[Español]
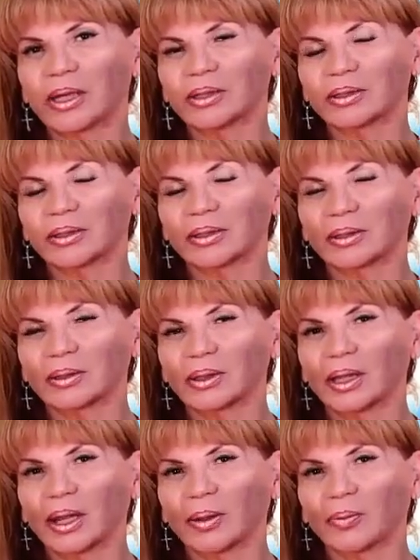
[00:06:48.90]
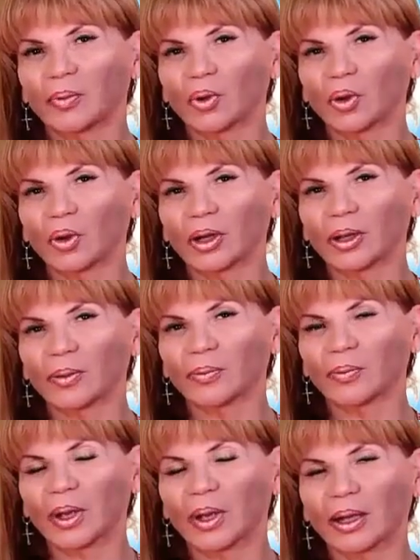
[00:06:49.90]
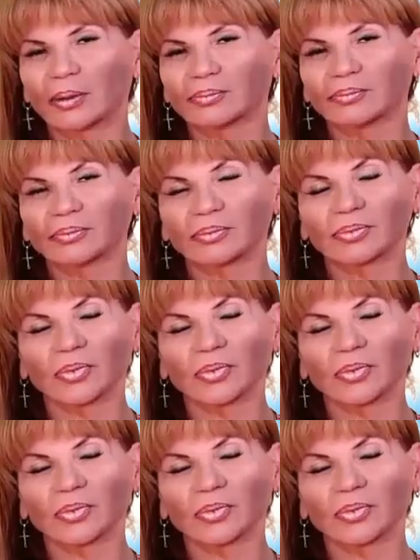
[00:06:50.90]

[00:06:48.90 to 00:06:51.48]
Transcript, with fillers: obligatoriamente al cabo del tiempo es una